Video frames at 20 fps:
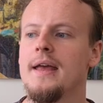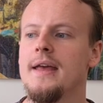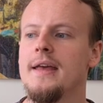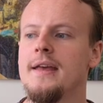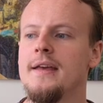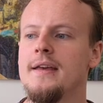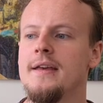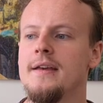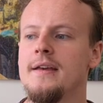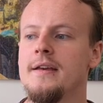
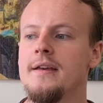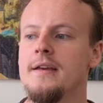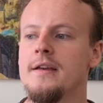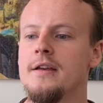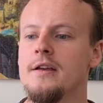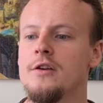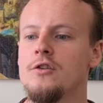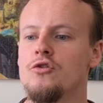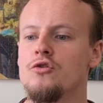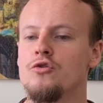
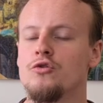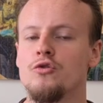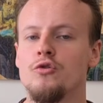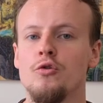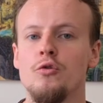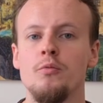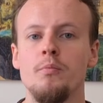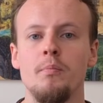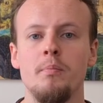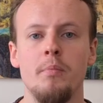Et
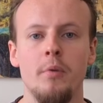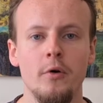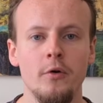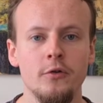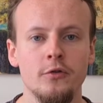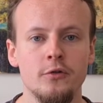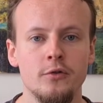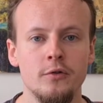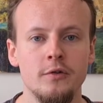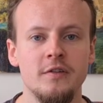je
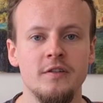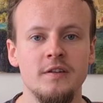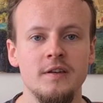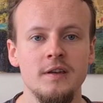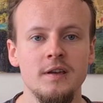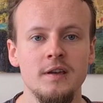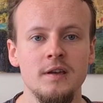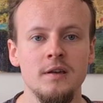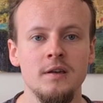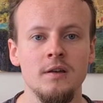pense que
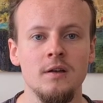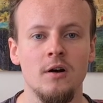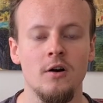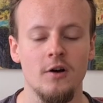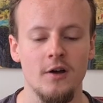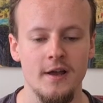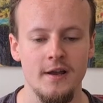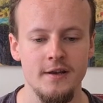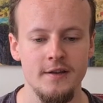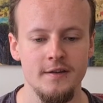c'est en
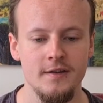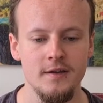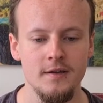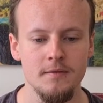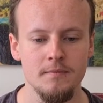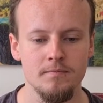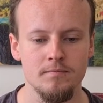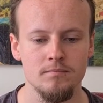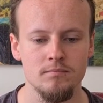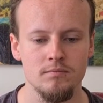
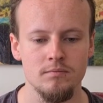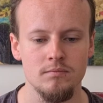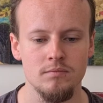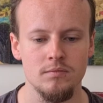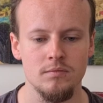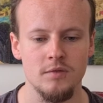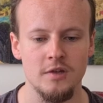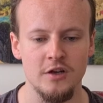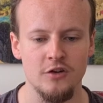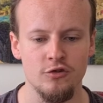réalité
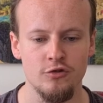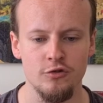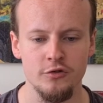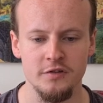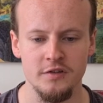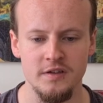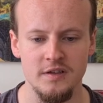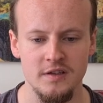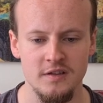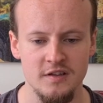quelque
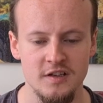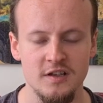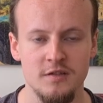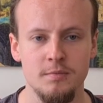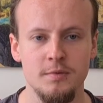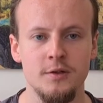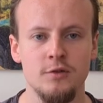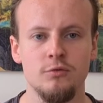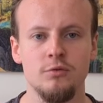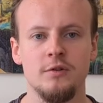chose qui
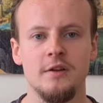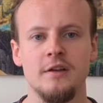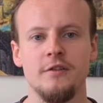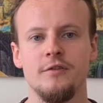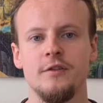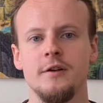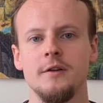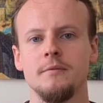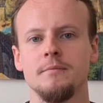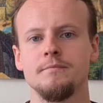s'explique tout à
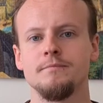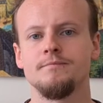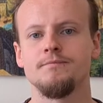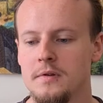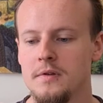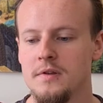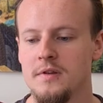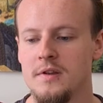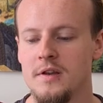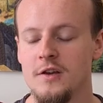fait,
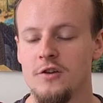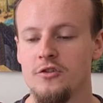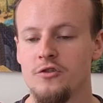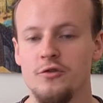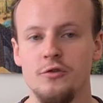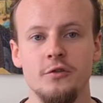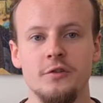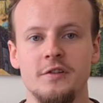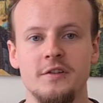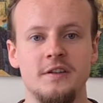quelque
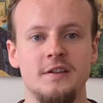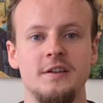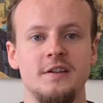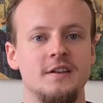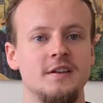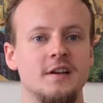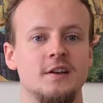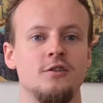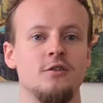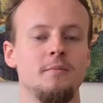chose
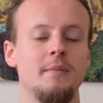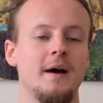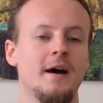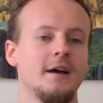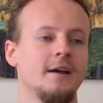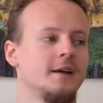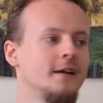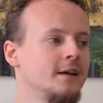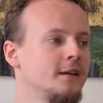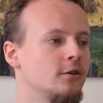qui quelque
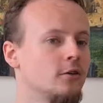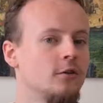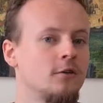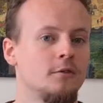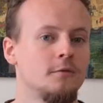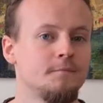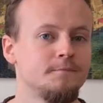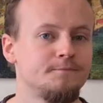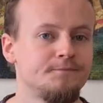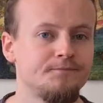part est
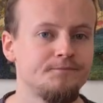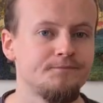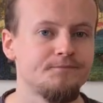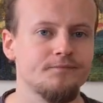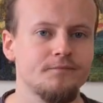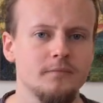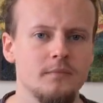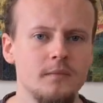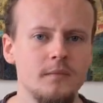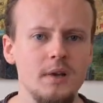dans
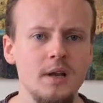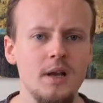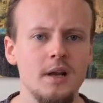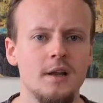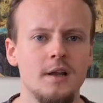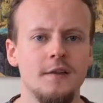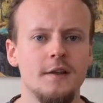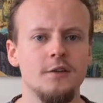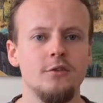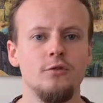
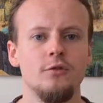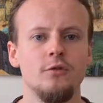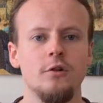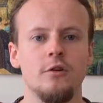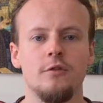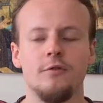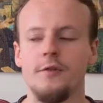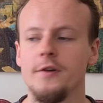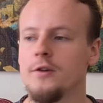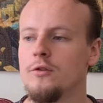la nature
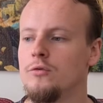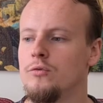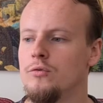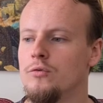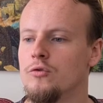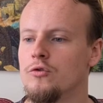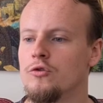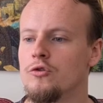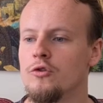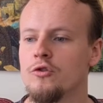en fait
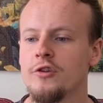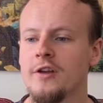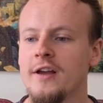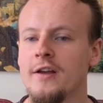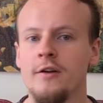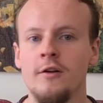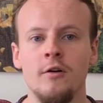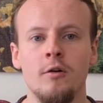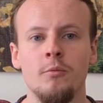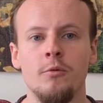du
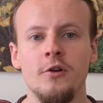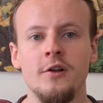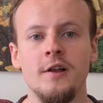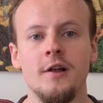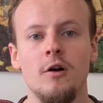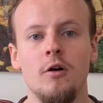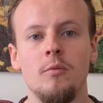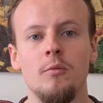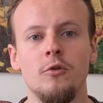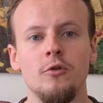j'oserais employer
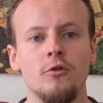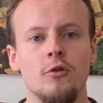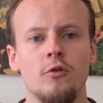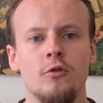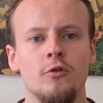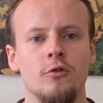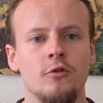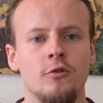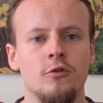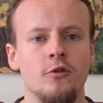les grands mots dans
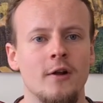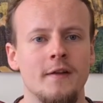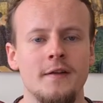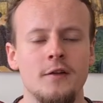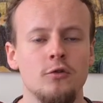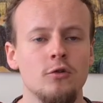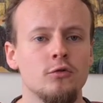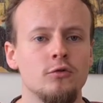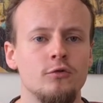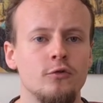le dans la
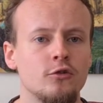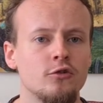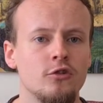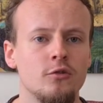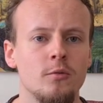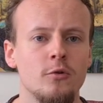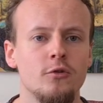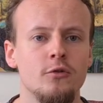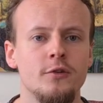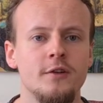nature du
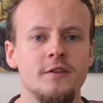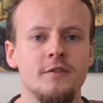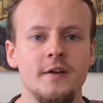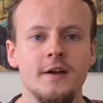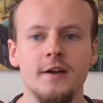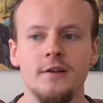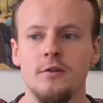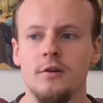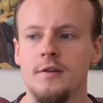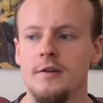fonctionnement de
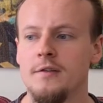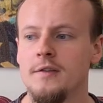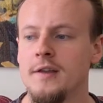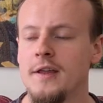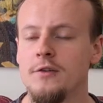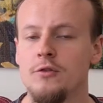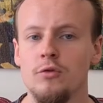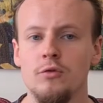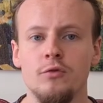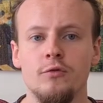l'univers, dans la
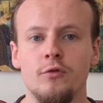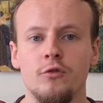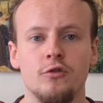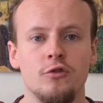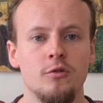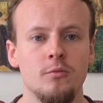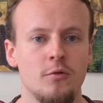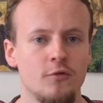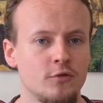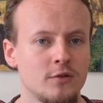nature du
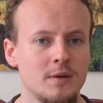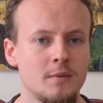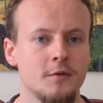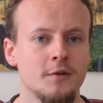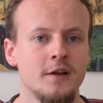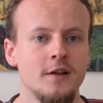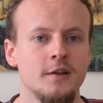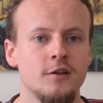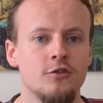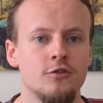fonctionnement
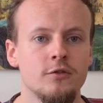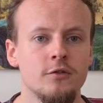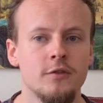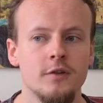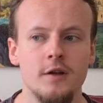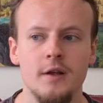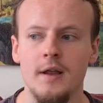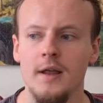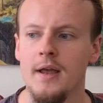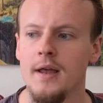fondamental des
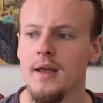choses.